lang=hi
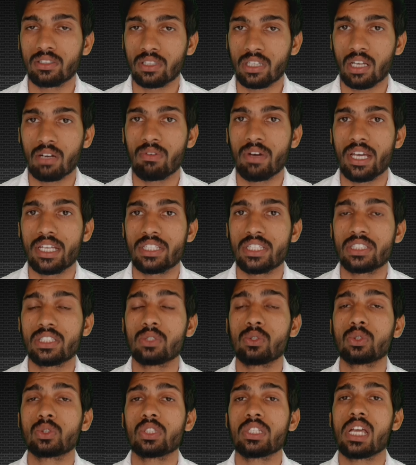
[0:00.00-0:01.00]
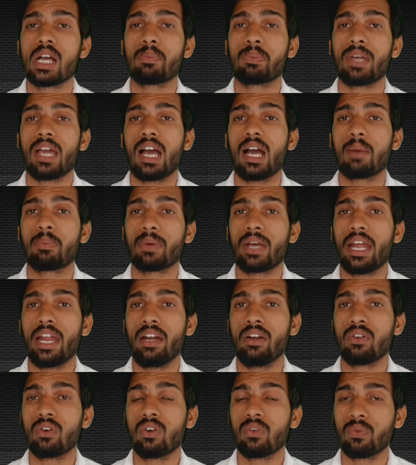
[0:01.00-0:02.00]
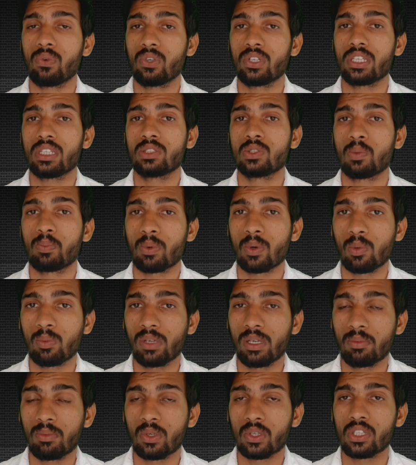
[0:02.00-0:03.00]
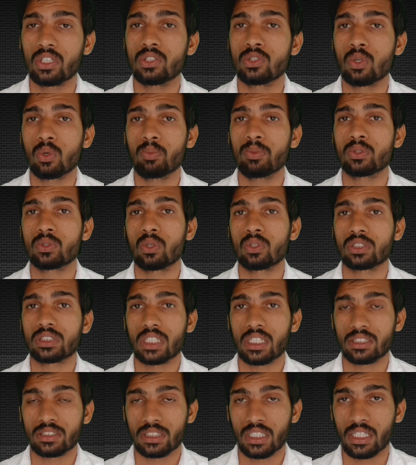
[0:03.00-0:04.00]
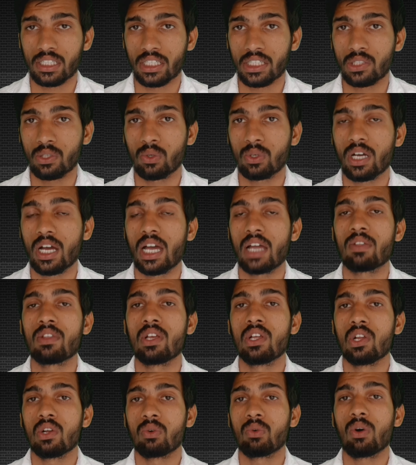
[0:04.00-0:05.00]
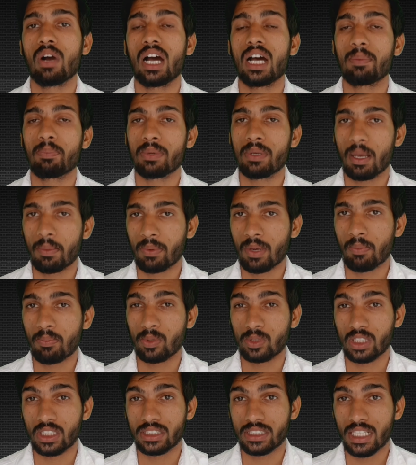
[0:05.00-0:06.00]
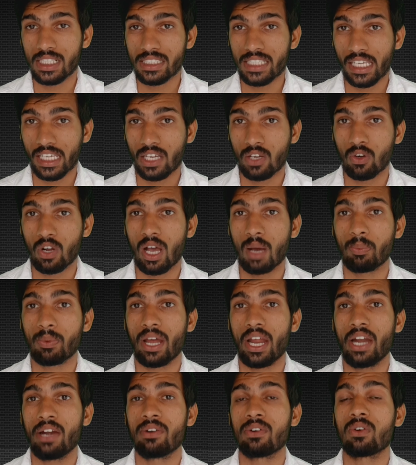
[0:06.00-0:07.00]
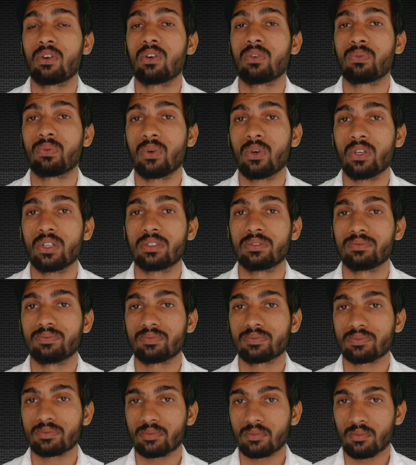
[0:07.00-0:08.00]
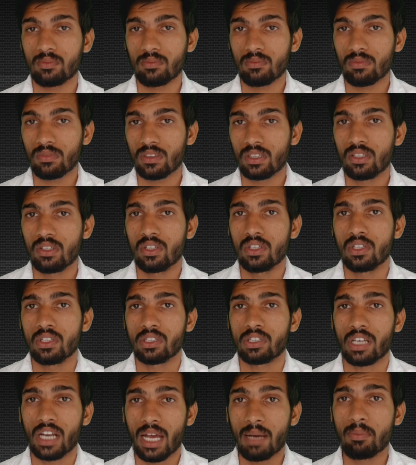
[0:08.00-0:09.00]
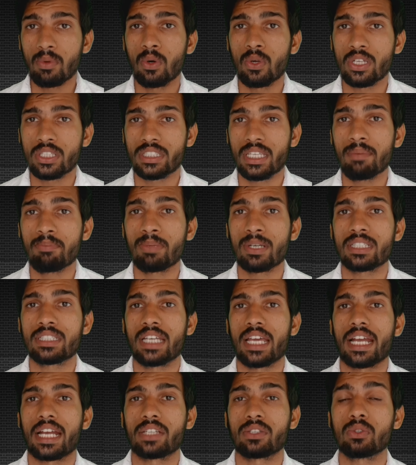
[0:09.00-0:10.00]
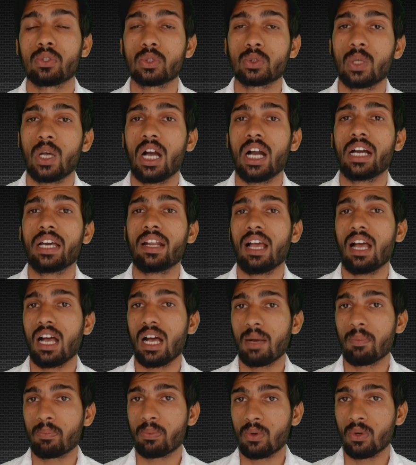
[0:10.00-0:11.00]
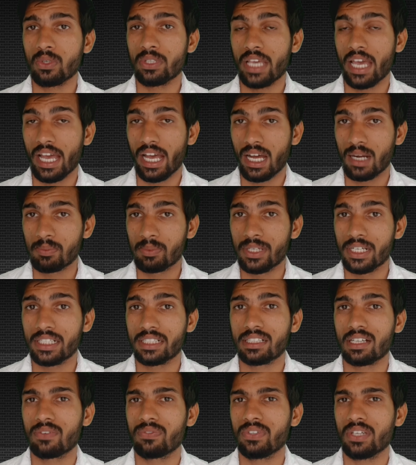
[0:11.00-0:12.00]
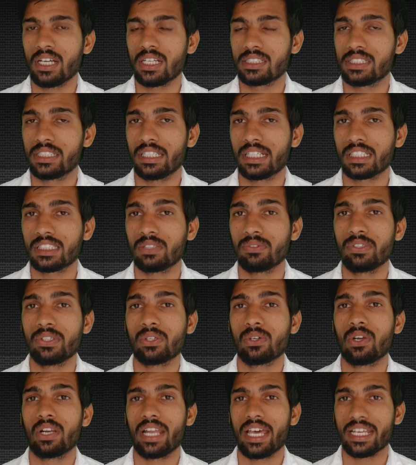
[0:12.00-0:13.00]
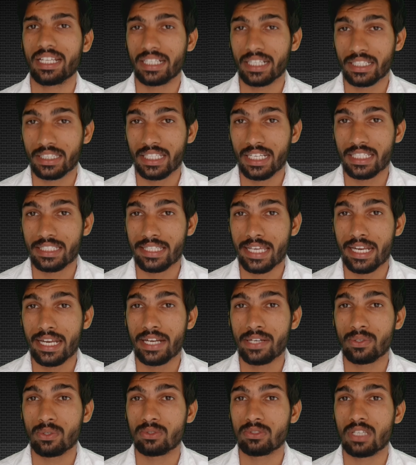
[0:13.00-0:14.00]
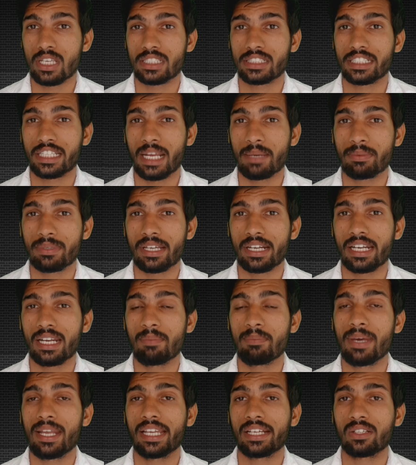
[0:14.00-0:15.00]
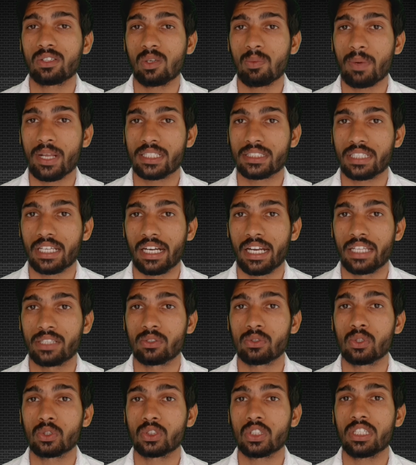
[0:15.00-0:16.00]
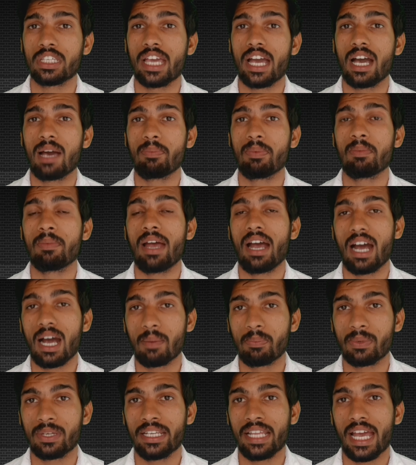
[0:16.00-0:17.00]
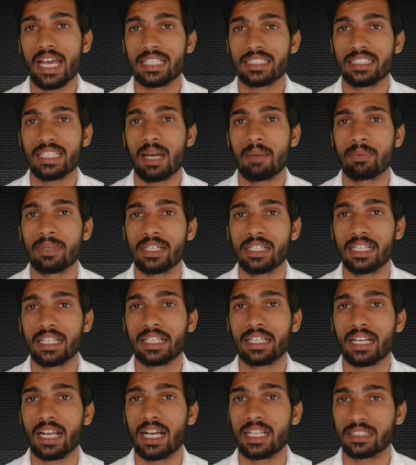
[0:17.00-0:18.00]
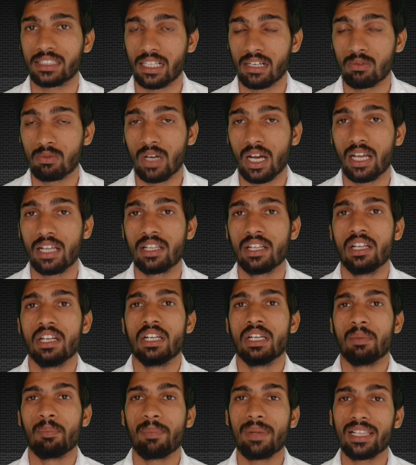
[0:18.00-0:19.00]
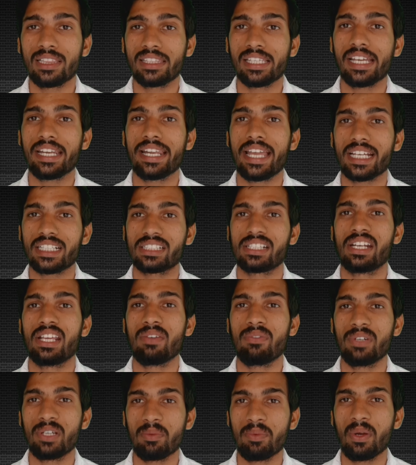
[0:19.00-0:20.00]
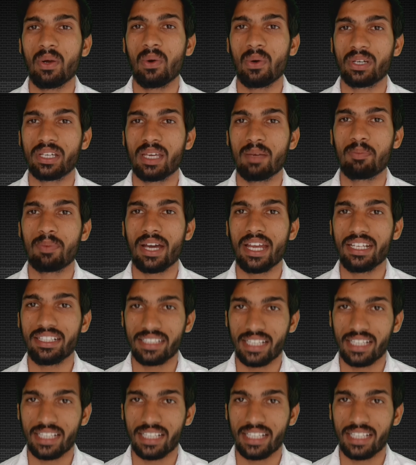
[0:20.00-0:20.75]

करवाएं जिससे दोस्तों यहाँ पे आपका एंड्रॉयड फ़ोन की जो प्रॉब्लम होगी जो भी शॉर्ट सर्किट होगा वहां पे आपका पता चल जाएगा और आपका एंड्रॉयड फ़ोन खराब होने से बच जाएगा तो दोस्तों अगर आपको यह अपडेट काफी अच्छी लगती है वीडियो को लाइक कर देना चैनल को सब्सक्राइब कर लेना बेलाइकन को प्रेस कर लेना तो दोस्तों यहाँ पे मैं आपके लिए ऐसी अपडेट लेकर आता रहूंगा मिलते हैं नेक्स्ट नई वीडियो में ओके बाय